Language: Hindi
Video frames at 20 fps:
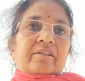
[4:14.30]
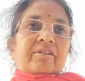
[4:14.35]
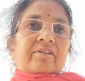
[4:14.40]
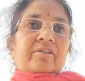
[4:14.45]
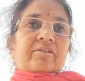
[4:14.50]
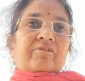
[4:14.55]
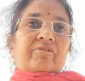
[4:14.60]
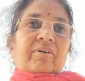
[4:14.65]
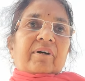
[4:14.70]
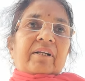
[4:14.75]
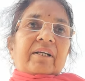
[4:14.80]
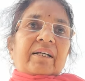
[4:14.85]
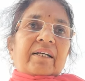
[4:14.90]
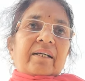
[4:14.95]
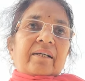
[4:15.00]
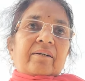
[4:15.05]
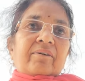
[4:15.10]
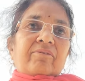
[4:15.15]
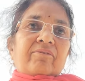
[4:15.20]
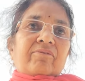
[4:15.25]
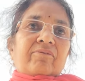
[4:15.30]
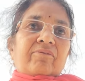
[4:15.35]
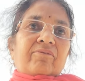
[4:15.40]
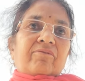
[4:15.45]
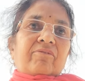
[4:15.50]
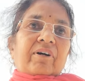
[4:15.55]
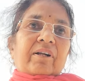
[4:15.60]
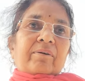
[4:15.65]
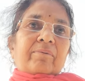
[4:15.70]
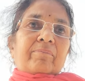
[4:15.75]
वर की
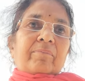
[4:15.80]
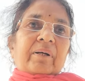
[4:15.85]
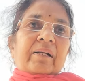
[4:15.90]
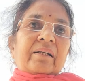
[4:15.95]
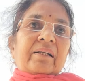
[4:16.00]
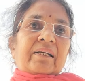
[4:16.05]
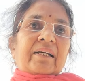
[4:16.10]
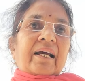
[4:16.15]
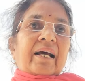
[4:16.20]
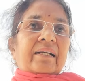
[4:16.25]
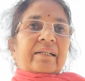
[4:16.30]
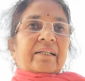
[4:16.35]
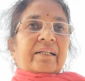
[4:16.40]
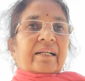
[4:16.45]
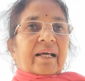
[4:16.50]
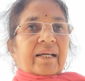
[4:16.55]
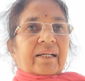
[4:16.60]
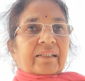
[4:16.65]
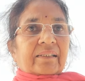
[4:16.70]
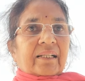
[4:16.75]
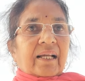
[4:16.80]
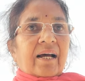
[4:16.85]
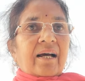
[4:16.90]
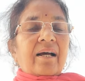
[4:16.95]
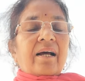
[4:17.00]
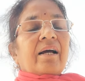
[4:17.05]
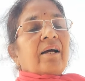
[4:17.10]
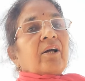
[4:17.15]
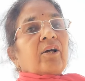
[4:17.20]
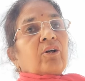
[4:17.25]
वर बन के आने लायक
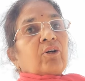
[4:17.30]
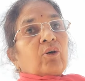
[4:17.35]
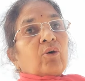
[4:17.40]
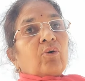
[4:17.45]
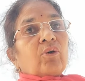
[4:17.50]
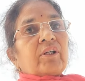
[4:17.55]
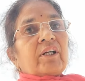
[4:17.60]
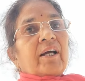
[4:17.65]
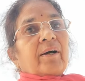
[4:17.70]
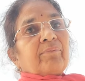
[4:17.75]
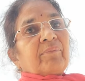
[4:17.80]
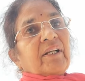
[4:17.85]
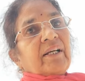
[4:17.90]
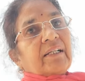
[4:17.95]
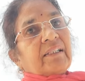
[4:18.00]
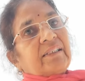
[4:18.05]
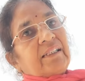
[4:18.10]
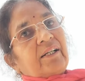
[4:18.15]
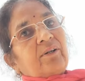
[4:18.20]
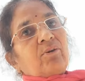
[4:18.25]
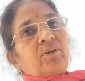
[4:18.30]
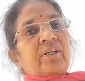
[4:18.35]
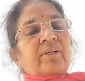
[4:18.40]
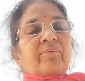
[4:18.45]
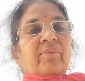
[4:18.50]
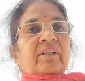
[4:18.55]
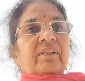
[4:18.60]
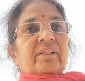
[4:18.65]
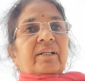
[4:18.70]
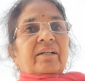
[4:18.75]
था क्योंकि हमने इसी को
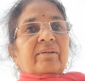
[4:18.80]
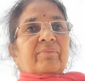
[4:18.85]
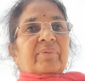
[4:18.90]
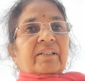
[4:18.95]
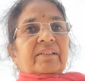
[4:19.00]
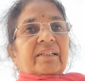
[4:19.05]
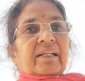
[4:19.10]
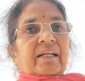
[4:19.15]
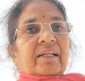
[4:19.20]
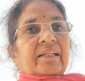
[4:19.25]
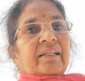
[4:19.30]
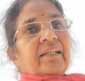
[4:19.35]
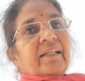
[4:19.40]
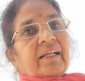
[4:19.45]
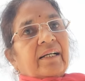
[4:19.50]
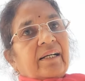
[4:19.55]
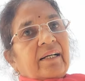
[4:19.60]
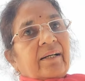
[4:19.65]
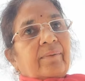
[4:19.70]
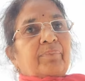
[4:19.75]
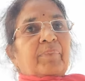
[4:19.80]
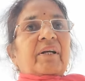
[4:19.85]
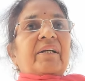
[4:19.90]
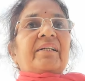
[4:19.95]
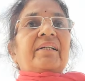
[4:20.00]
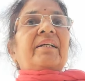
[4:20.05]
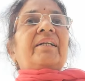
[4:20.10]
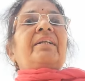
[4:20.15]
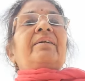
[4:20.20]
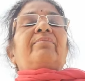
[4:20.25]
निमंत्रण भेजा है इनके घर पे
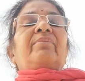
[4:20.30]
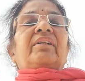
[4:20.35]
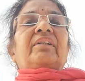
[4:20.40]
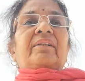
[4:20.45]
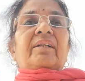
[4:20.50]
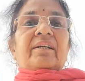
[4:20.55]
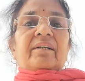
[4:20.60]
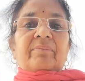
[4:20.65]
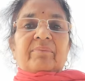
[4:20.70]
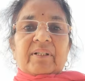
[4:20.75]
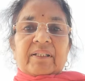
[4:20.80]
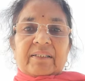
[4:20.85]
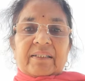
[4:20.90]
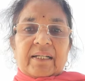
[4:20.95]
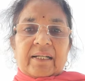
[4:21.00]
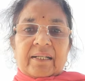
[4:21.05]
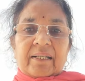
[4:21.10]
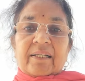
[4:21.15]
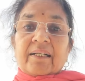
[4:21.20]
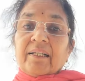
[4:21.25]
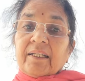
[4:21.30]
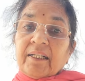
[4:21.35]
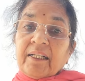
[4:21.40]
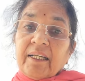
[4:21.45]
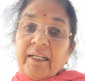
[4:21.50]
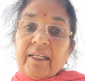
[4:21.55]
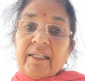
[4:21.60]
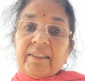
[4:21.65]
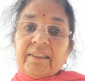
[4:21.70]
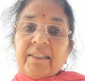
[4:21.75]
ही निमंत्रण भेजा है
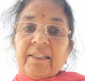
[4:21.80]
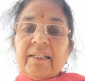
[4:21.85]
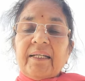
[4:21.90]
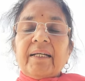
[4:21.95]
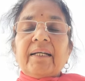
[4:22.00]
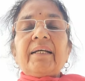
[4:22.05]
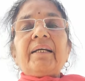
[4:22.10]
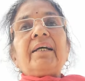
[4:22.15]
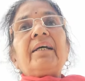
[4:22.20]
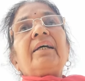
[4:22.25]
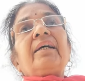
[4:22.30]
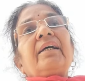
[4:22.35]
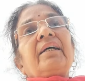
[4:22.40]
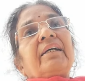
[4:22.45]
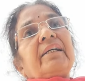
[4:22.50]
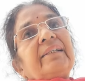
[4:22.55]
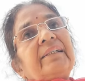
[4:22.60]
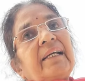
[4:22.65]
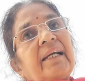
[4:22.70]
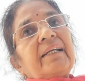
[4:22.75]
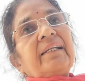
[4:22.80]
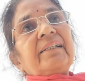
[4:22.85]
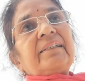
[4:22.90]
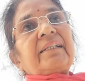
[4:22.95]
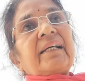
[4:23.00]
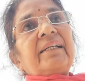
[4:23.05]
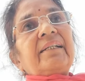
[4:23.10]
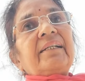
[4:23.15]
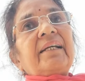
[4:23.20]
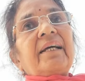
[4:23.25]
इसलिए यही
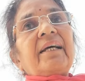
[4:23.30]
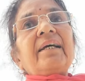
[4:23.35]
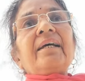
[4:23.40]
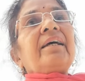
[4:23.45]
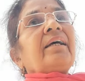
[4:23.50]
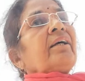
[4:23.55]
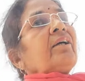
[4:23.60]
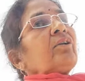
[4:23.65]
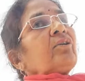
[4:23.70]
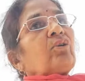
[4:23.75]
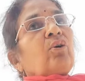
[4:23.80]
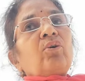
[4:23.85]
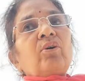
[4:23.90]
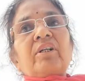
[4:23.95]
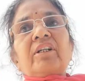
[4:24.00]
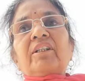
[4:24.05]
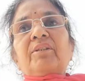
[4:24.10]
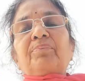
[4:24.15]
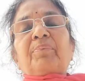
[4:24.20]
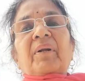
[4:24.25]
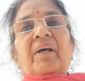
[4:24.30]
सही है तो इस